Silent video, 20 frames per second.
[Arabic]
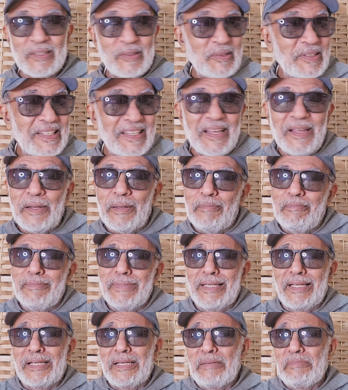قل يا رب
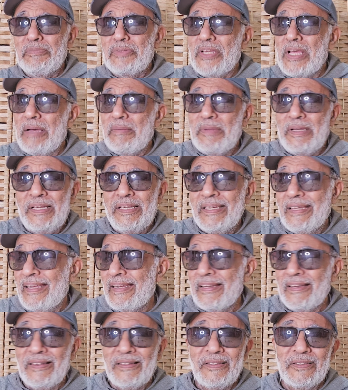يا رب سامحني
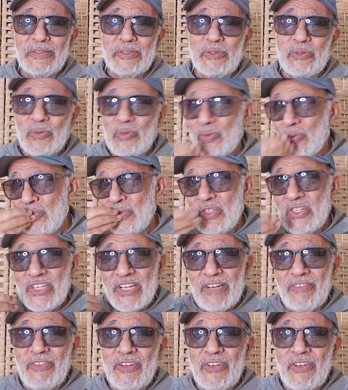أنا غلطت وانجرف جرف